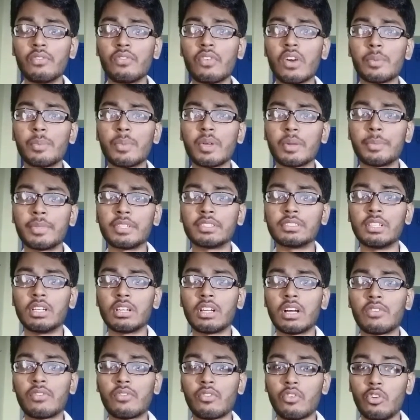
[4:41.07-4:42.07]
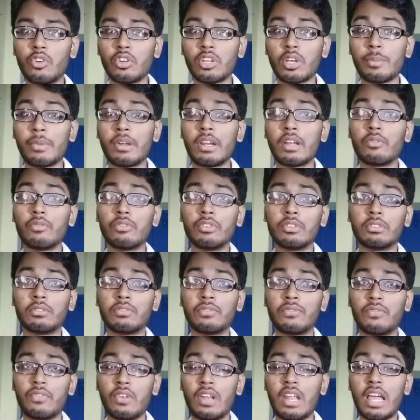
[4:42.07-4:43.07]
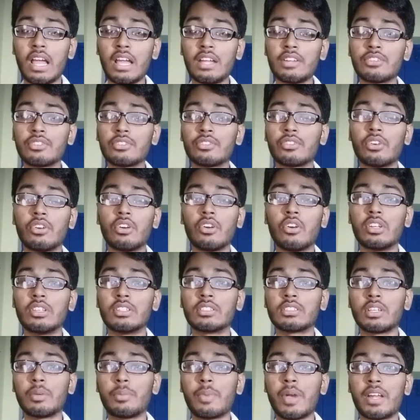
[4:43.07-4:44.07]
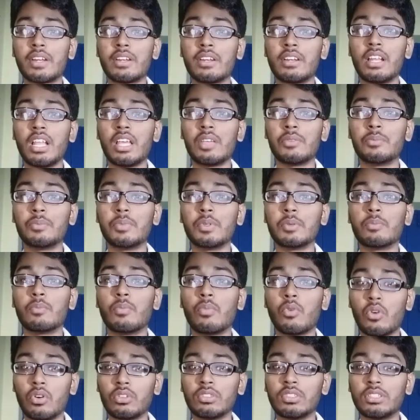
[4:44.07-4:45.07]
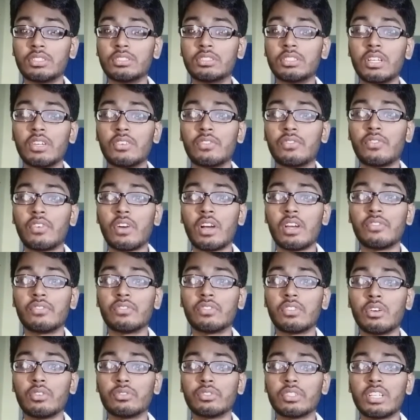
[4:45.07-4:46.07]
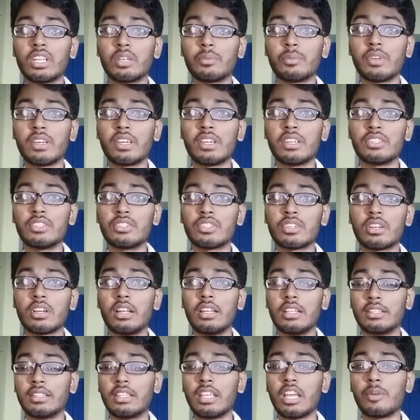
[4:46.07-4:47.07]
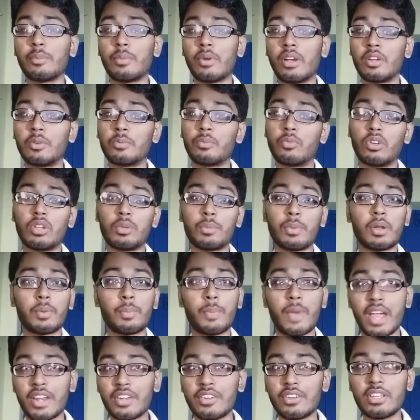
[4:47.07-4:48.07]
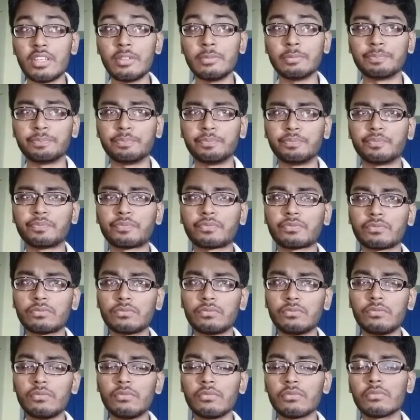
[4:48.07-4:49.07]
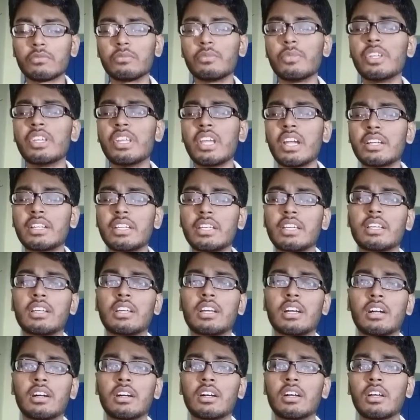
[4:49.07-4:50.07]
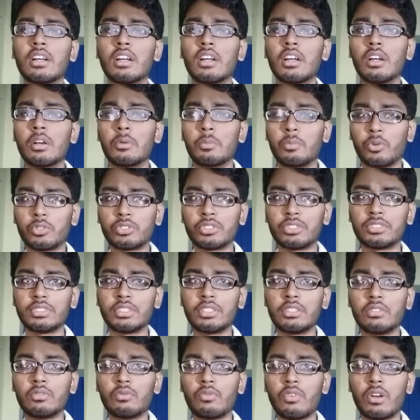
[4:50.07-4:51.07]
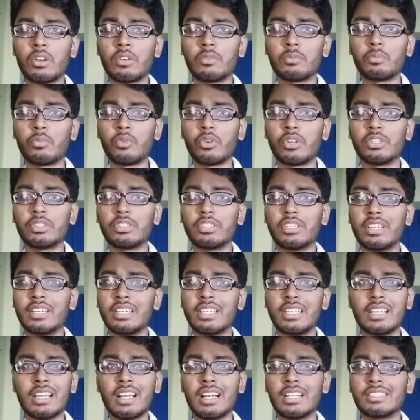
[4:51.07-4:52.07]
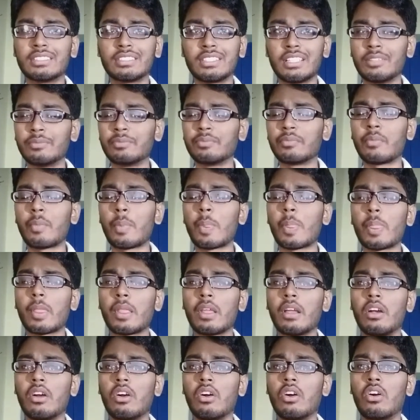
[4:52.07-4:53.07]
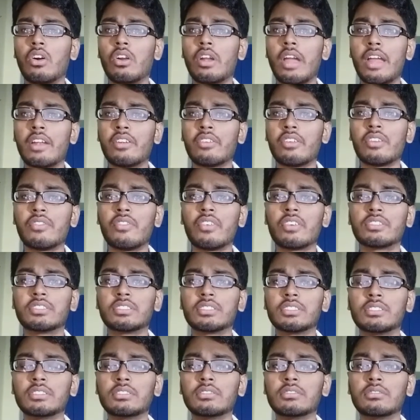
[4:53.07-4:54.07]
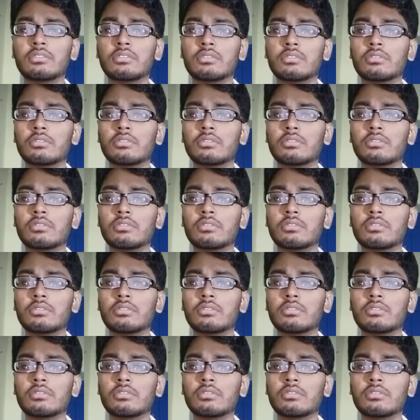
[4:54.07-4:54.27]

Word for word: फाइव मेगा पिक्सल का फ्रंट कैमरा विथ फ्लैश और इसका बैटरी लाइफ भी बहुत अच्छा है फाइव थाउजेंड एम एच का लिथियम आयन पॉलीमर बैटरी मीडिया टेक का प्रोसेसर वन पॉइंट थ्री का और एंड्रॉयड वर्सन